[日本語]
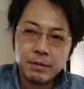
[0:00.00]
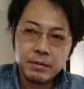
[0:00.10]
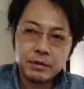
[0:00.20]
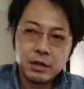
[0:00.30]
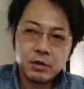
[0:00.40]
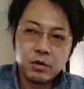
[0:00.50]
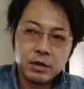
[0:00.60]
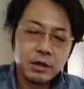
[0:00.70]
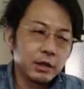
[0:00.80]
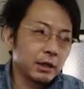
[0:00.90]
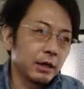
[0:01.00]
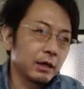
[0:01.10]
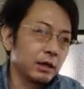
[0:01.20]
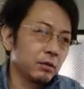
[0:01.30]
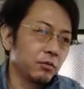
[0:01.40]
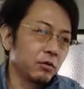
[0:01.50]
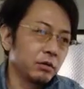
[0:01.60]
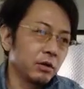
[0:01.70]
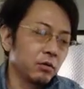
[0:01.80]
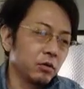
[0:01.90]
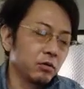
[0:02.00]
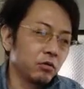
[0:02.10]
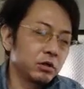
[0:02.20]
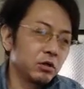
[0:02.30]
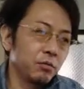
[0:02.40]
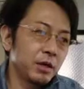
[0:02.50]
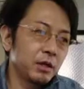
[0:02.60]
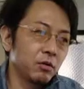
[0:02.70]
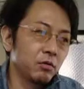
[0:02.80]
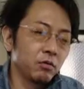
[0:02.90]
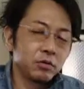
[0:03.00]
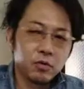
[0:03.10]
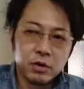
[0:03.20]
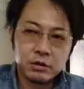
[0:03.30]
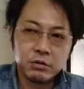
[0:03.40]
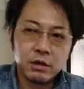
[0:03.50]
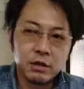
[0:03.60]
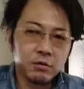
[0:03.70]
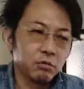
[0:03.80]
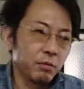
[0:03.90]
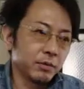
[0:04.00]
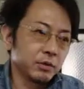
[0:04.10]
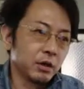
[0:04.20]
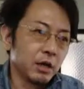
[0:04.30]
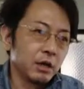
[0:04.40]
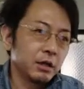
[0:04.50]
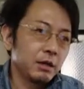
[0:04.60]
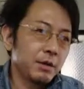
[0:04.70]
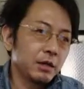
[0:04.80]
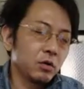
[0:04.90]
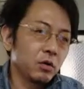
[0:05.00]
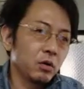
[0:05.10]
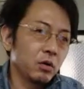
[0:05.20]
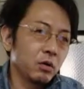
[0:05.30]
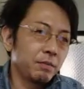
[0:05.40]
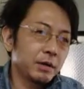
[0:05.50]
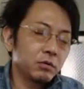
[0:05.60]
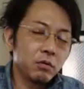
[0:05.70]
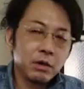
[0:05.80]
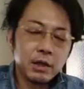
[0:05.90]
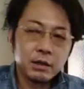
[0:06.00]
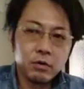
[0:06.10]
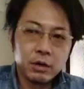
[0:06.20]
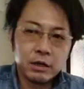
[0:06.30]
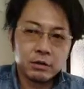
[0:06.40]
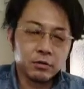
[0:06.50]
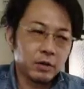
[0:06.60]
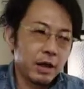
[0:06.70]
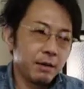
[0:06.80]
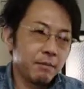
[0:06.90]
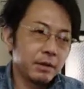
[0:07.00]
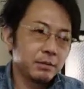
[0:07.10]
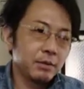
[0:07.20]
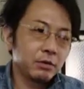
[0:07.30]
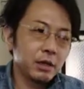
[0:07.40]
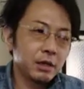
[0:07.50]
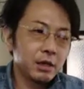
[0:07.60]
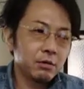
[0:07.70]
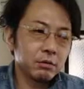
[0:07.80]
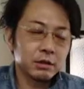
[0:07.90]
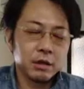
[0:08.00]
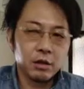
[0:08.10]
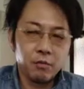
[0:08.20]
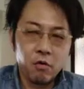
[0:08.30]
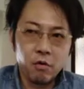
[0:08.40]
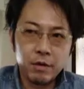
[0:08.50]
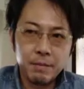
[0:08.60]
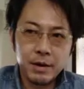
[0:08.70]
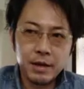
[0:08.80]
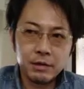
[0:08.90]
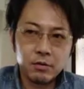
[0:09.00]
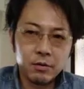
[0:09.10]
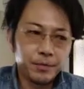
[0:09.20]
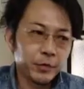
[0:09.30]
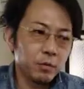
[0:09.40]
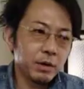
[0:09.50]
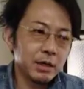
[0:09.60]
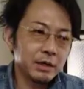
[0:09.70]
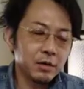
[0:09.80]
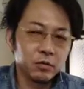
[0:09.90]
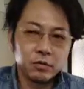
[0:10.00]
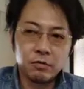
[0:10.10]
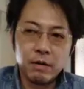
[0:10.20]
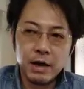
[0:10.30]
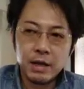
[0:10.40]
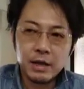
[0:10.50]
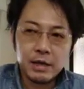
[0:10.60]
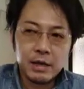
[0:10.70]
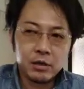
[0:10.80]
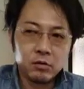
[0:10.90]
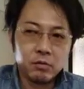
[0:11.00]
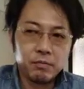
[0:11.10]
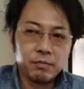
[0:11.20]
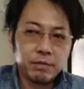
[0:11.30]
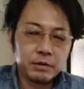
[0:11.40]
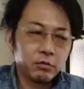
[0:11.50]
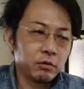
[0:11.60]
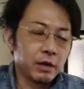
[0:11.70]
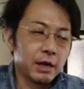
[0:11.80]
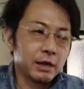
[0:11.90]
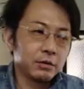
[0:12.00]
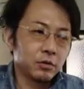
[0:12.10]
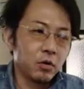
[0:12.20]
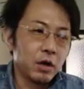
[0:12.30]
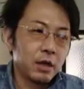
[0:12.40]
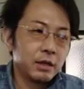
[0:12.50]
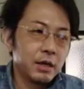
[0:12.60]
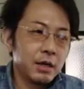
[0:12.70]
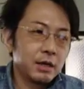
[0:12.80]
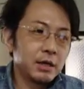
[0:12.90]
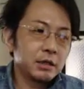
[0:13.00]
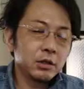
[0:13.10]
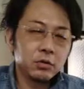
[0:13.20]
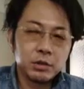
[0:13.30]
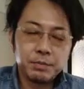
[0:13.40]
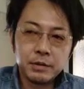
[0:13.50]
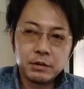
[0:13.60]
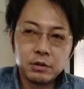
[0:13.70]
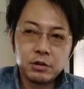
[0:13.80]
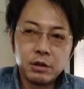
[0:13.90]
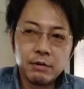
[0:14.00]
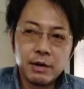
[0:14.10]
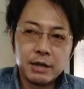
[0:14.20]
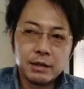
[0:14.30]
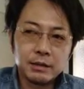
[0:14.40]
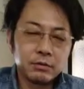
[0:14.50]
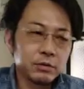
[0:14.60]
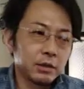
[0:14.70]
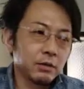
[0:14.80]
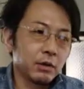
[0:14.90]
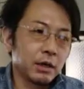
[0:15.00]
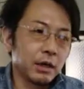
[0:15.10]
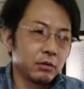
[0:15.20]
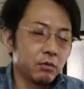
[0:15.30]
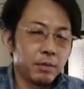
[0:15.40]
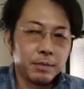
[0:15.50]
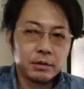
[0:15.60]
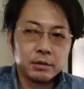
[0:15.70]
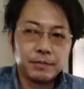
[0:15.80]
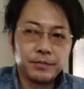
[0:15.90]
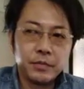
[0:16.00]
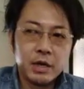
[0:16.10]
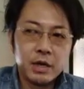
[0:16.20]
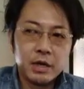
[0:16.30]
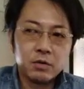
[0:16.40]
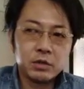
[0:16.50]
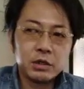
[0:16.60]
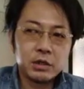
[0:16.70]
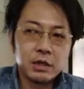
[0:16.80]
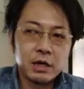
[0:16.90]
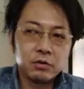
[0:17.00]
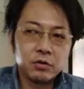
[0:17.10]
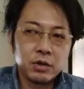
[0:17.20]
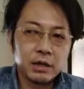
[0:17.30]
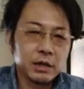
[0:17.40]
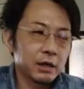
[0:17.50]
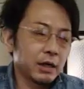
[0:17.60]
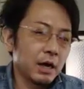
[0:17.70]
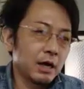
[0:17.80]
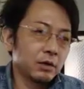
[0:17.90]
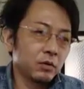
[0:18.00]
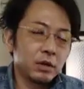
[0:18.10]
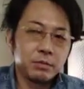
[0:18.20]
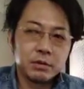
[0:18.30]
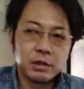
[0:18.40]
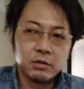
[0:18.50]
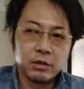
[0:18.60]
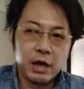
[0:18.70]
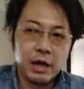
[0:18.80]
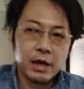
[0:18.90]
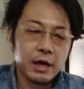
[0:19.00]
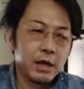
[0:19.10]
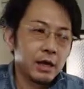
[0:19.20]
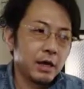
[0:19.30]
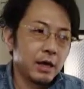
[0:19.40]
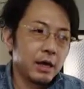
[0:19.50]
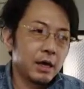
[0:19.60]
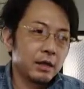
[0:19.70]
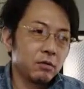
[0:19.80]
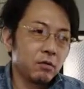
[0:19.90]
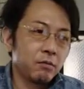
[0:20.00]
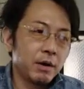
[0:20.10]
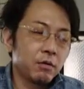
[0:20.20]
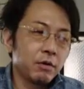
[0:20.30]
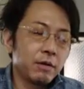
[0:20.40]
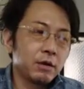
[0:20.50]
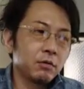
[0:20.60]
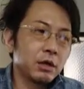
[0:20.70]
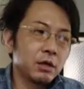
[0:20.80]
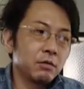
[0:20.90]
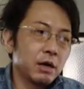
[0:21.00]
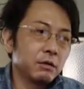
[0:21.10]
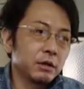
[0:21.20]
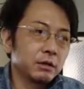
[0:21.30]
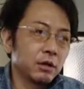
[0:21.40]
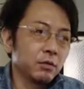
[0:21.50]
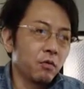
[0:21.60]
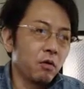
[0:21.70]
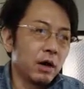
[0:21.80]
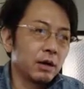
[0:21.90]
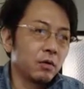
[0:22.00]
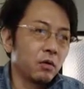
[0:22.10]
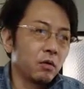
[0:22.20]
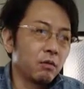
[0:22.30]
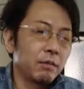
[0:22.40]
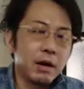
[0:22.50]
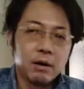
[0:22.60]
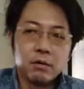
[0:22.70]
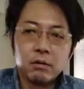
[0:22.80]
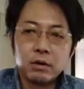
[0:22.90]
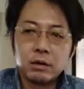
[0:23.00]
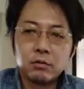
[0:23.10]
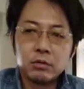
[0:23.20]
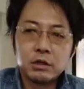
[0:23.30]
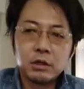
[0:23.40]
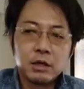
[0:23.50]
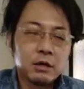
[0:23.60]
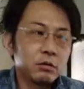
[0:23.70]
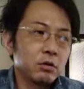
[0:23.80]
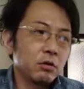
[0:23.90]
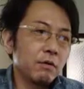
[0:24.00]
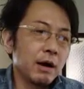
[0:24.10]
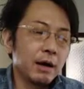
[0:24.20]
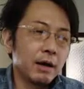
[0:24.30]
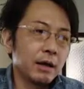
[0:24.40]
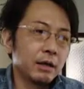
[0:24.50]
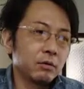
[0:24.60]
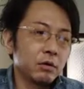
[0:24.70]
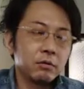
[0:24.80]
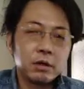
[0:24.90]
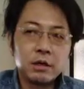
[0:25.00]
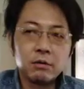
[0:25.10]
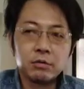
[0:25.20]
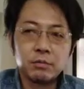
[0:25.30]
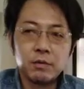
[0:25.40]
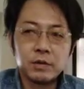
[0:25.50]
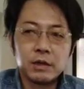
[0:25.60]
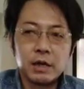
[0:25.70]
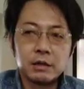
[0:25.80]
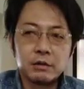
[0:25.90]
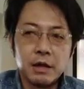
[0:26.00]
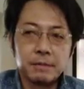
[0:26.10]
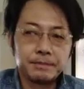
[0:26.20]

まあ、月に500円以下で、えーと、ブログでの独自ドメインでの情報発信はできると思います。ただ、まああの、パソコンがあった方がいいですよね、まあ、スマホだけできるんですけども、やっぱりあの細かい作業っていうのは、えー、とパソコンの方がやりやすいと。で記事の執筆についてはライターさんを使った方がいいかなと思います。でご自身で書くというのはなかなかあの厳しいので、えーとまあ、これはいろんな理由があるんですけどもあの、まあえーと、ご自身で書くっていうのは、えーと、と基本的にはお勧めはしてないですね